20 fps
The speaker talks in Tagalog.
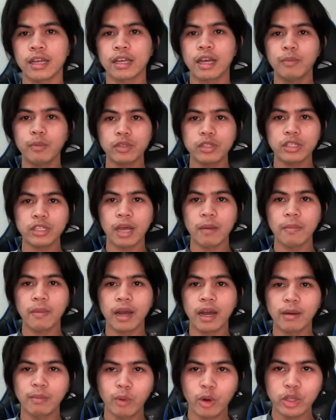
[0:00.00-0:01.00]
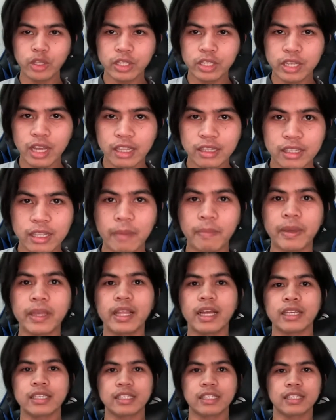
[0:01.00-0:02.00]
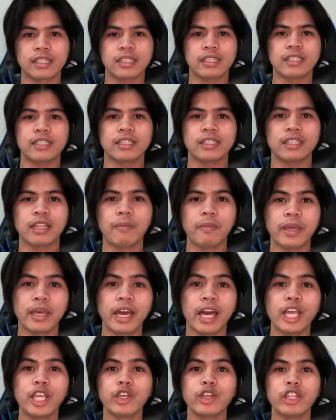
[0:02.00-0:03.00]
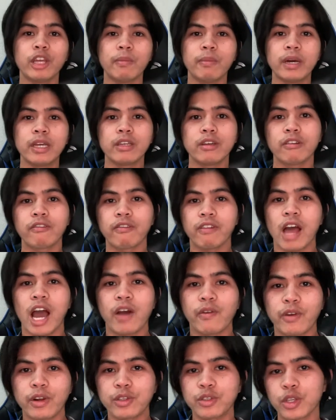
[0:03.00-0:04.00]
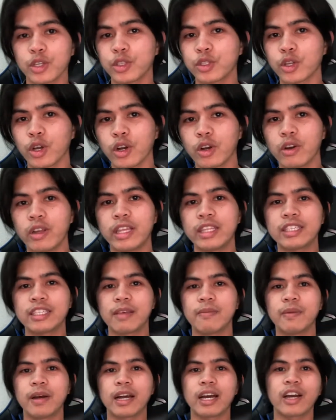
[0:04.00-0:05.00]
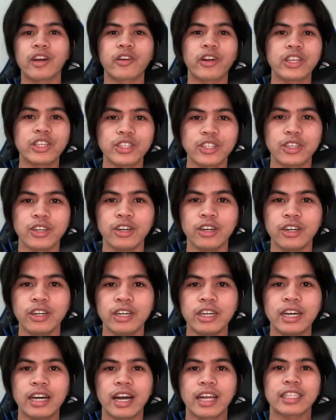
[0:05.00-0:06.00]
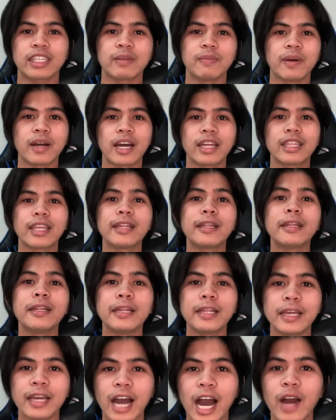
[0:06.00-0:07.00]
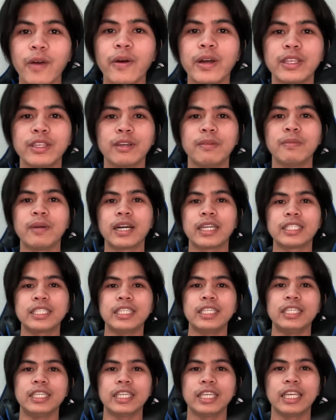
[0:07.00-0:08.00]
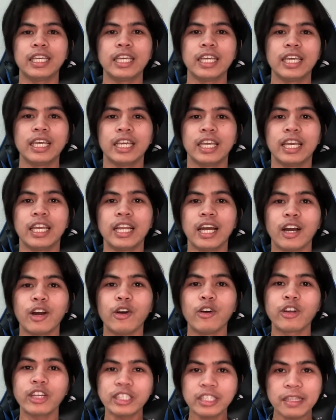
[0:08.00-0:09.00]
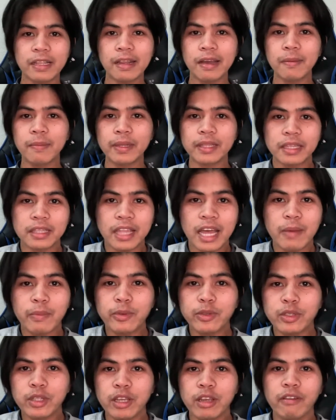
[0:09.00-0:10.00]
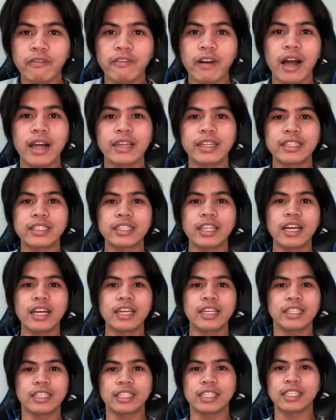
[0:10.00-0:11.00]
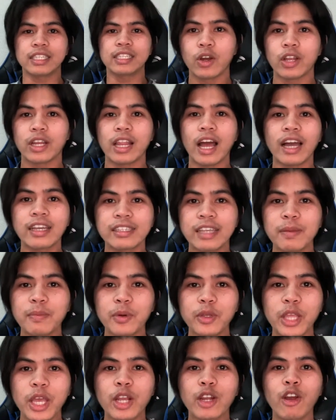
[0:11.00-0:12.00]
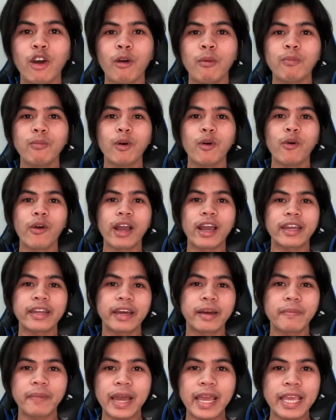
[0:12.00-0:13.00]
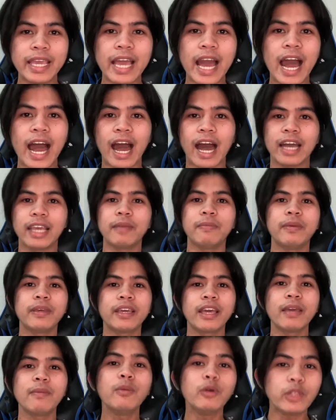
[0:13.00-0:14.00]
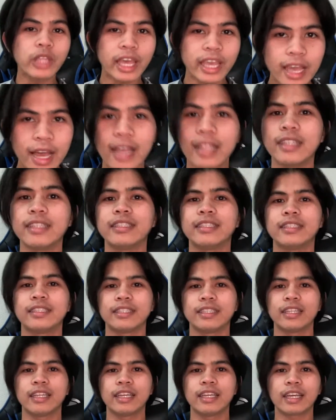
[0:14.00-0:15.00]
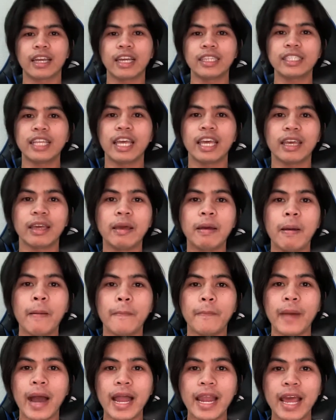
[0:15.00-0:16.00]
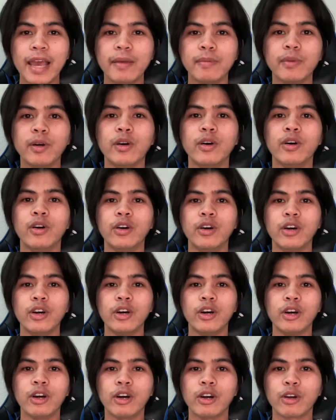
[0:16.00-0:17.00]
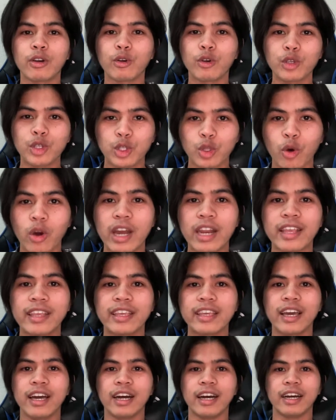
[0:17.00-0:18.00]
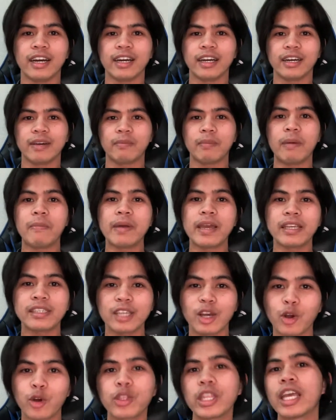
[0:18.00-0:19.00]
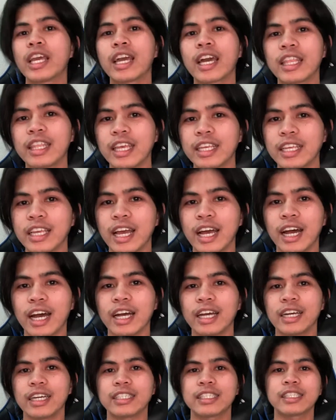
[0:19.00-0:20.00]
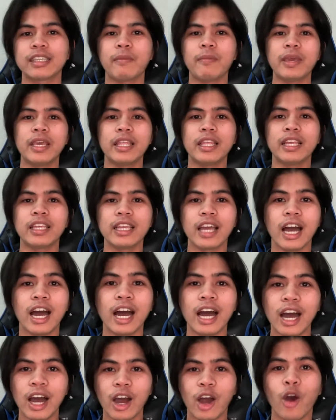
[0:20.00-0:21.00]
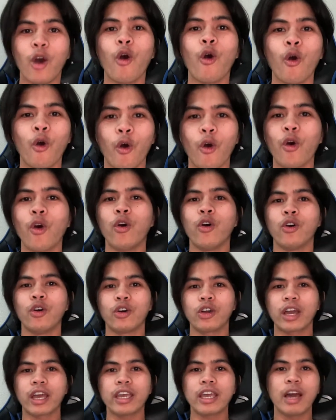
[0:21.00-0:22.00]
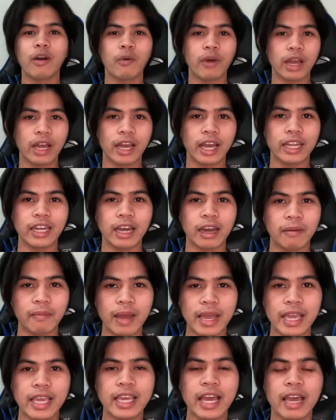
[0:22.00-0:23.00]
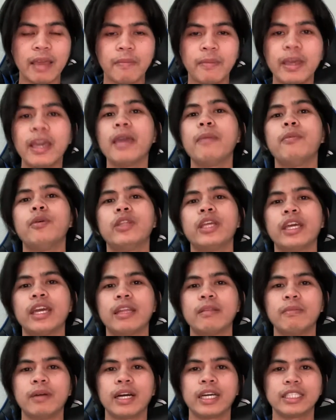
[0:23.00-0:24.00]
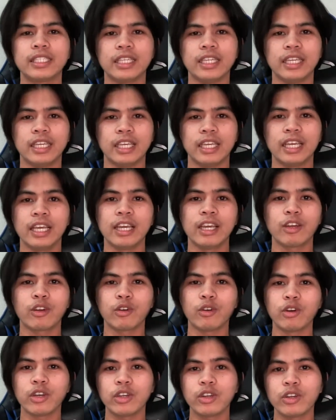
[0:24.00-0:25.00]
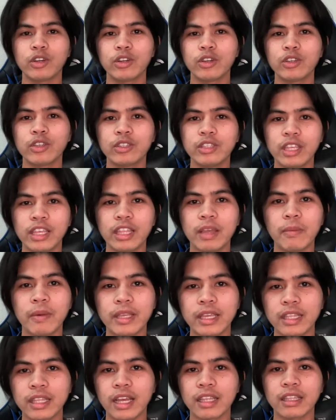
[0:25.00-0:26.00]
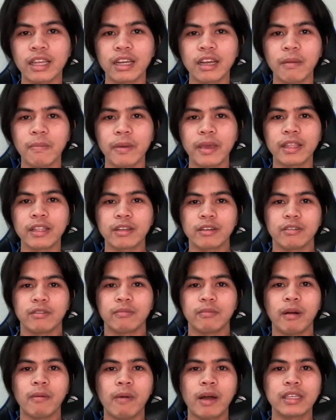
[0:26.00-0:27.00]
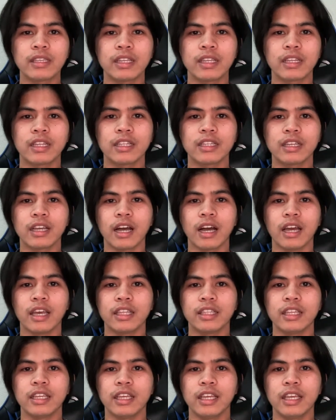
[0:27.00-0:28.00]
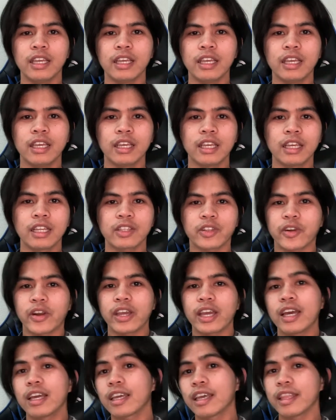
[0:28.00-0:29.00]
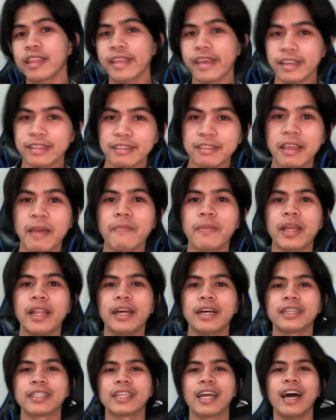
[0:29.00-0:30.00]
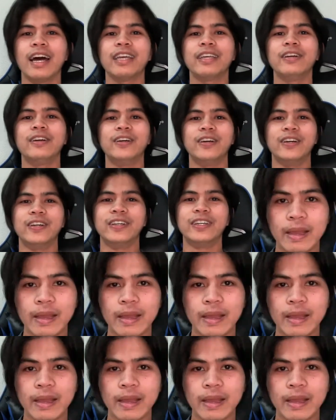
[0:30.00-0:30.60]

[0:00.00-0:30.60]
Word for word: Kamusta mga boys dyan sa Pinas? Nabigay nyo na ba yung flowers and chocolates sa mga crush nyo? At sa mga nililigawan nyo mga chi? Ilang oras na lang matatapos na yung Valentine's. Lakasan mo na yung loob mo, huwag ka nang mahiya. Ibigay mo na yan. Kasi malay mo, gusto ka rin niya. Mamaya sagutin ka na niya. Sabihin na niya, oo, kaya huwag ka nang mahiya, ibigay mo na yan mga chi. Kung hindi naman niya tatanggapin, kung babase rin ka, edi Try again next time na lang tayo.